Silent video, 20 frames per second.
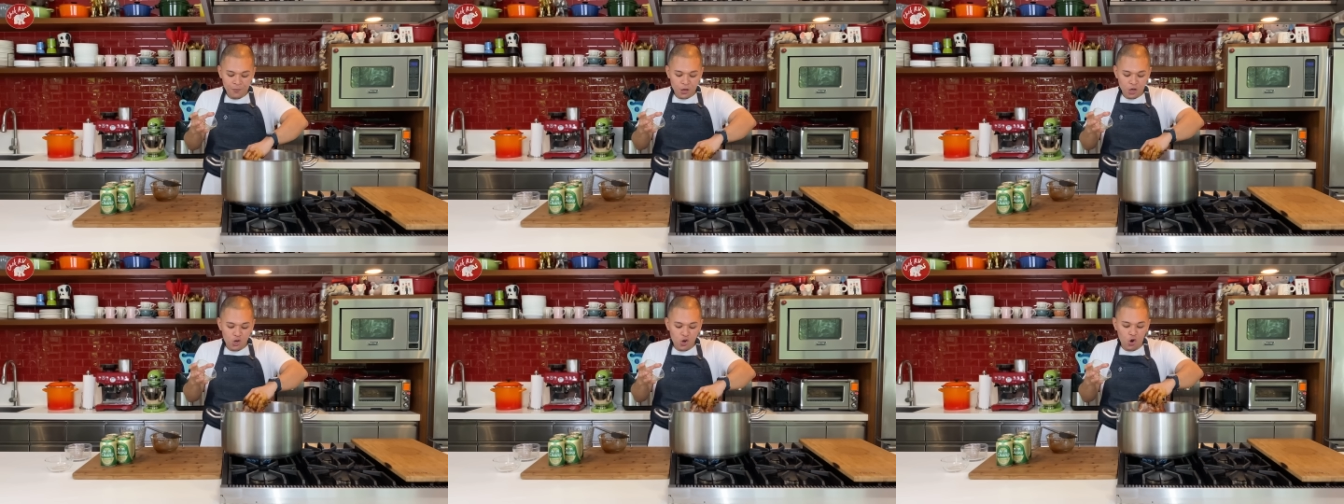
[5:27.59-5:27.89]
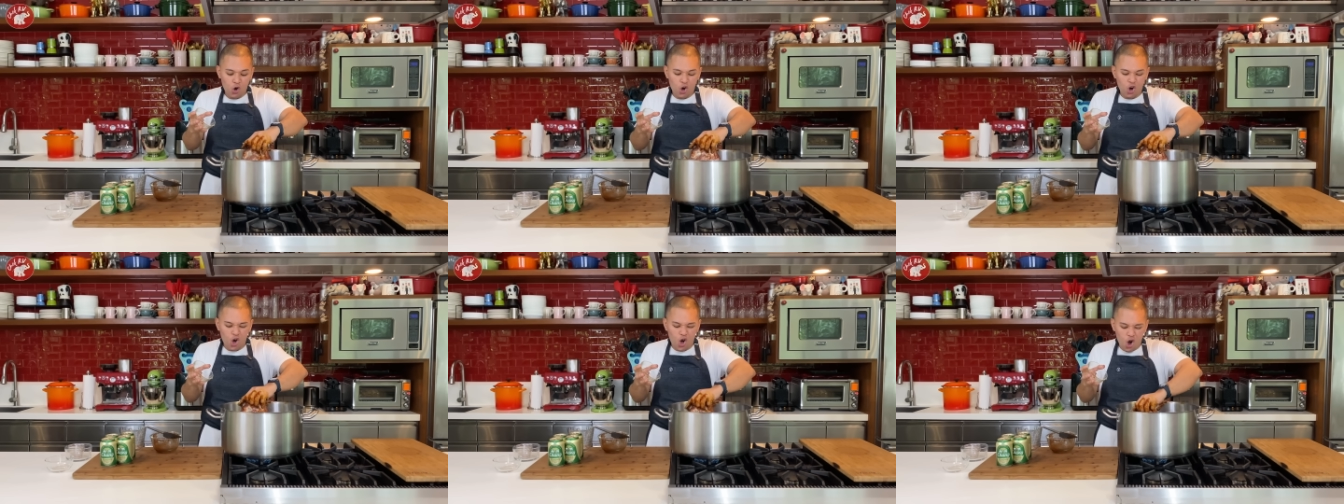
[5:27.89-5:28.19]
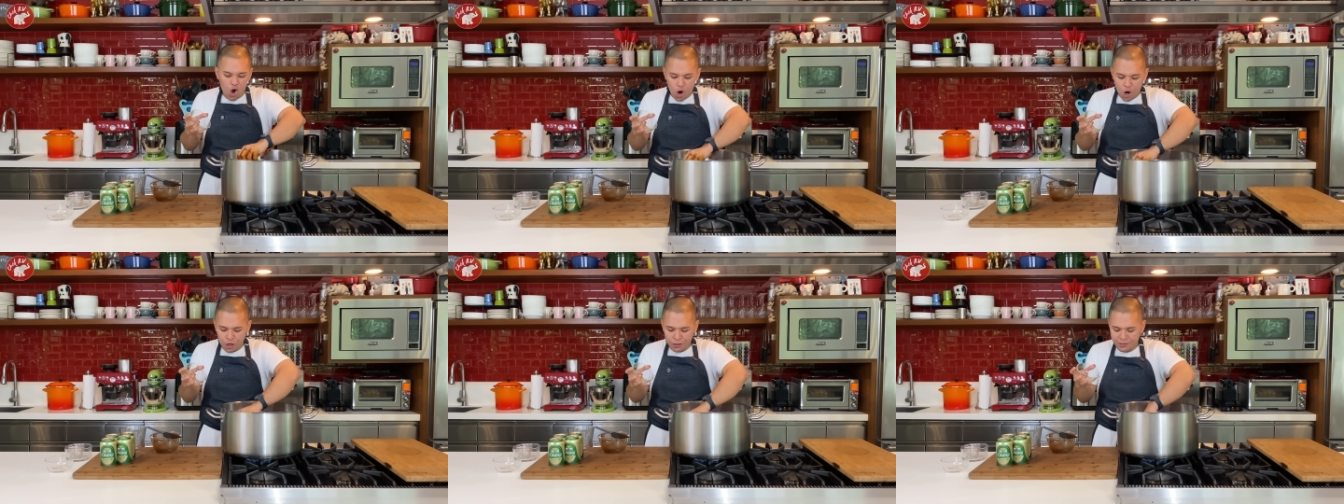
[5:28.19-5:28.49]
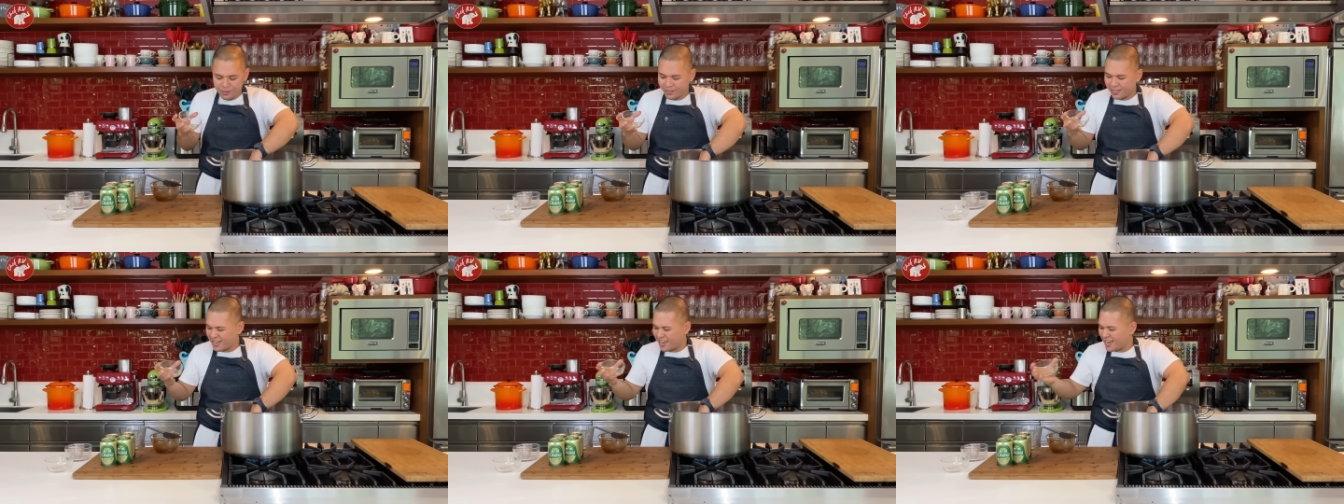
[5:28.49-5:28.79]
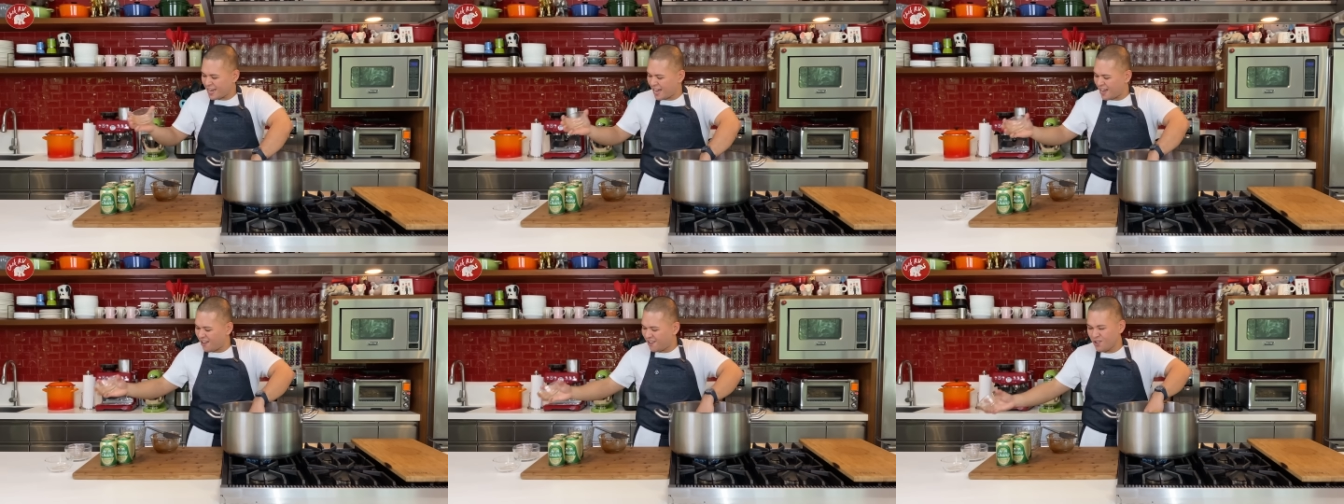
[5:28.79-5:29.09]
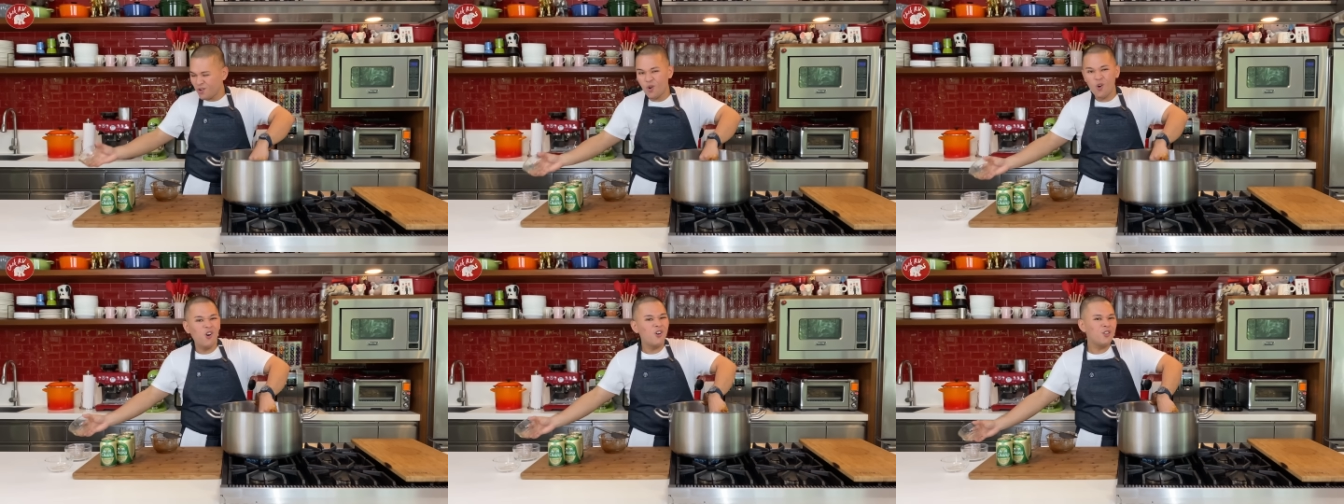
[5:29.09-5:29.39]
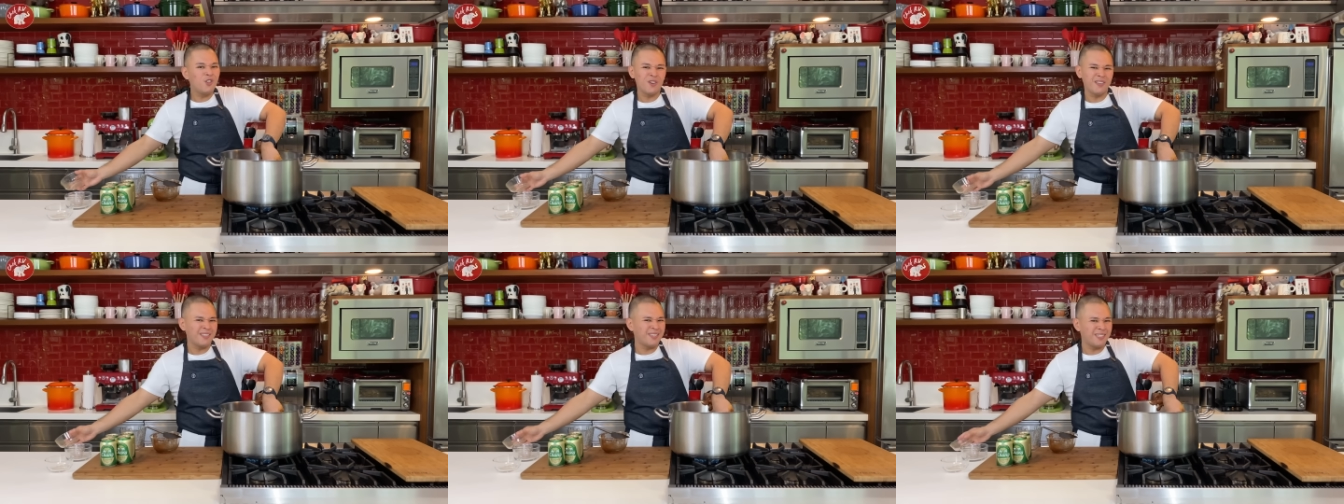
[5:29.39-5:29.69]
Yung cost, kaya yung
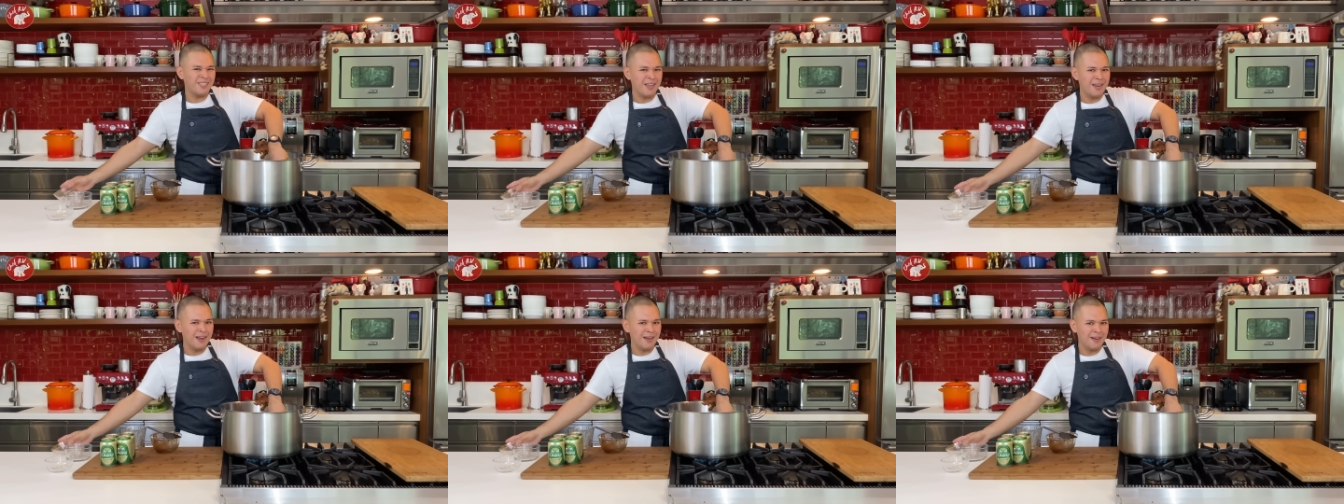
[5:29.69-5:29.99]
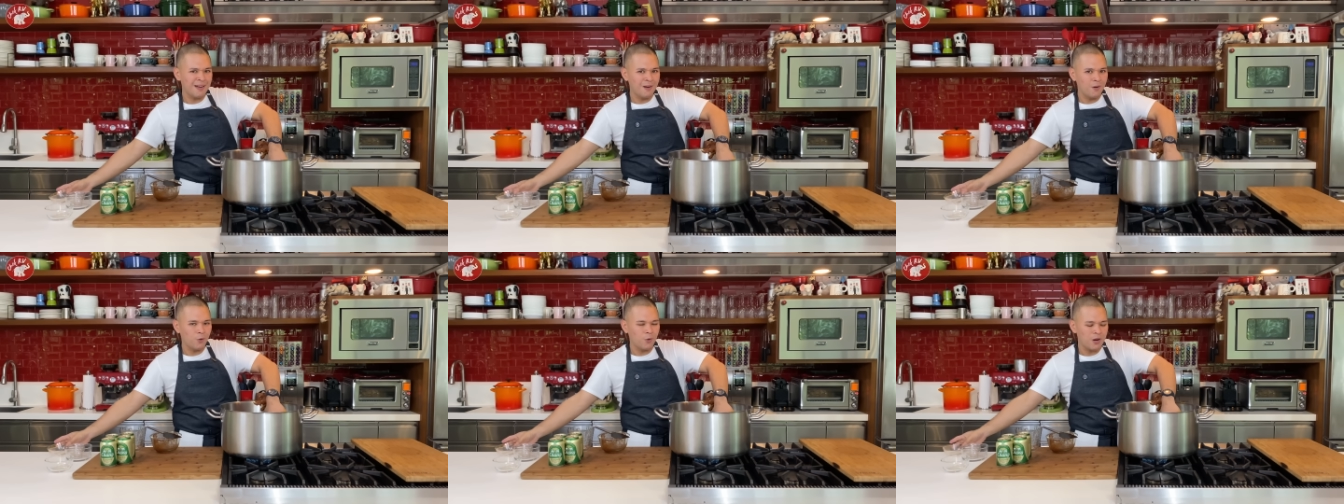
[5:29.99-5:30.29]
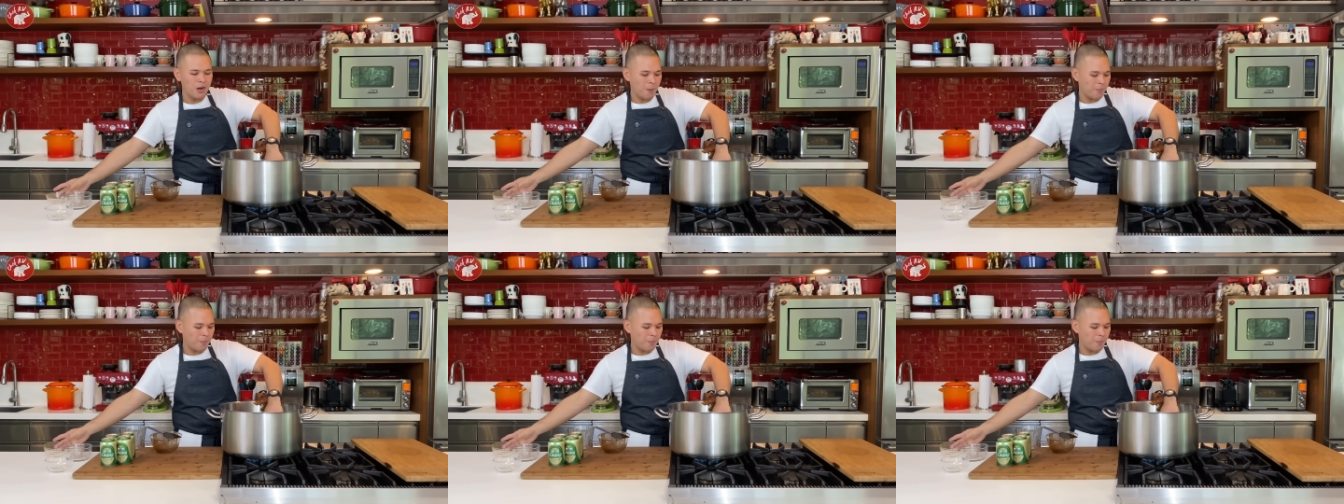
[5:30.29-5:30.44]
onions, tinanggal ko na.